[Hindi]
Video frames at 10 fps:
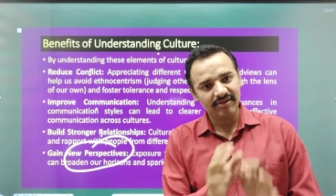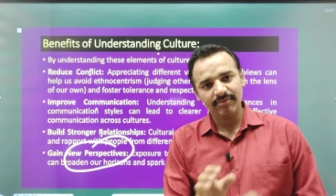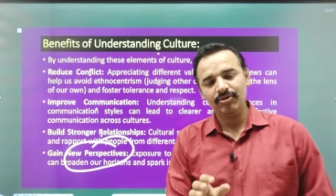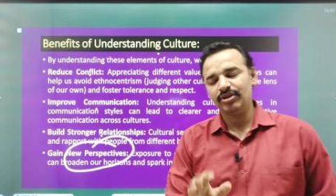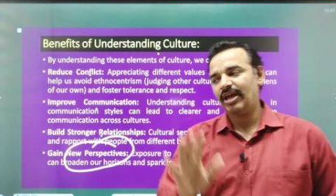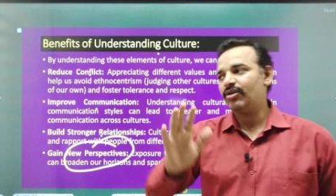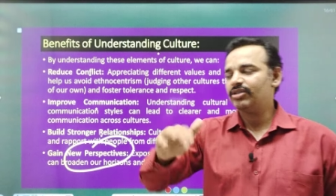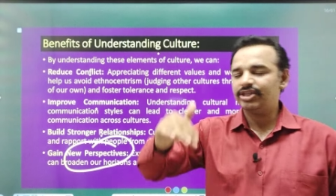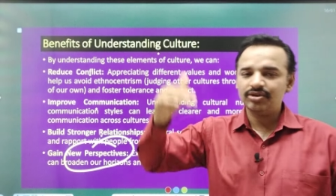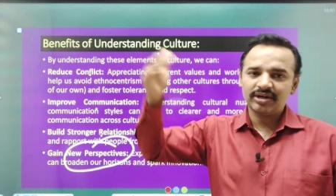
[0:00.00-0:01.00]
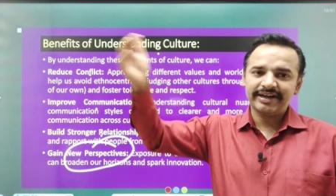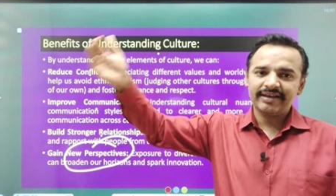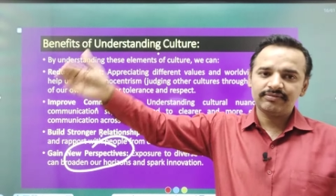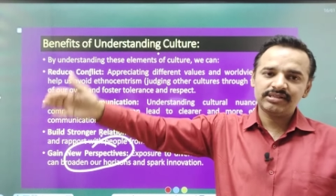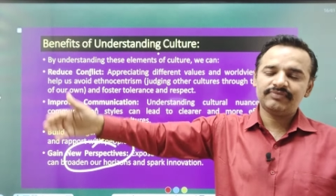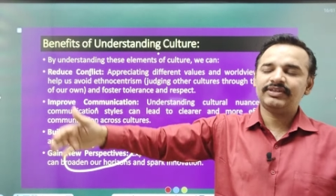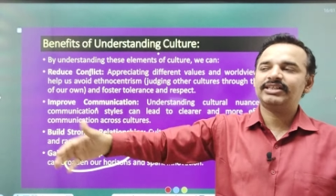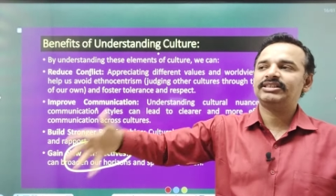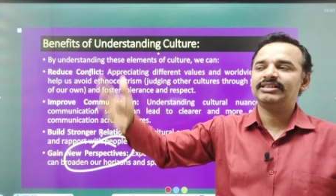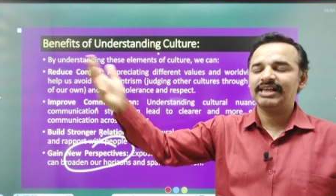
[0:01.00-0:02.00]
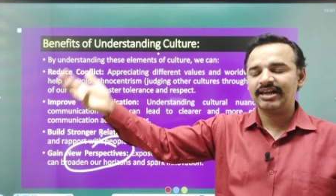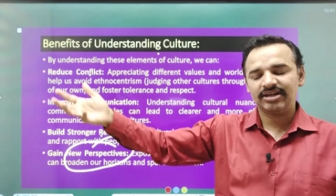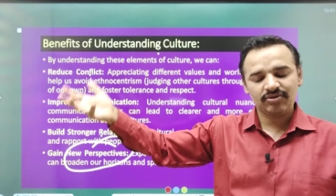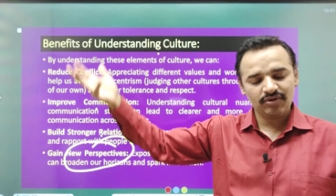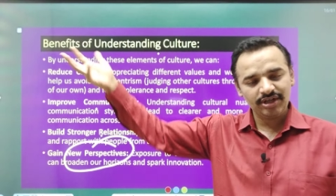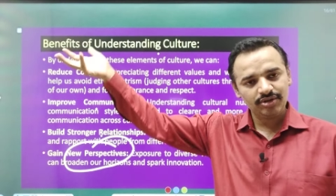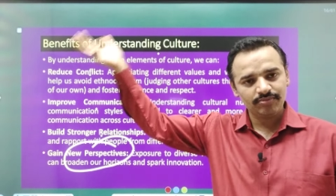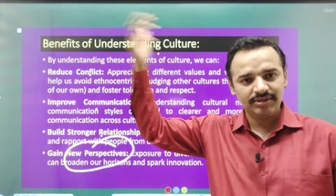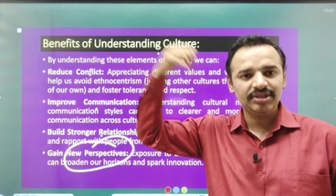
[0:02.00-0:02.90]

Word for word: डेवलप्ड होता है और तीनों का डाइवर्सिफिकेशन ध्यान रखोगे तो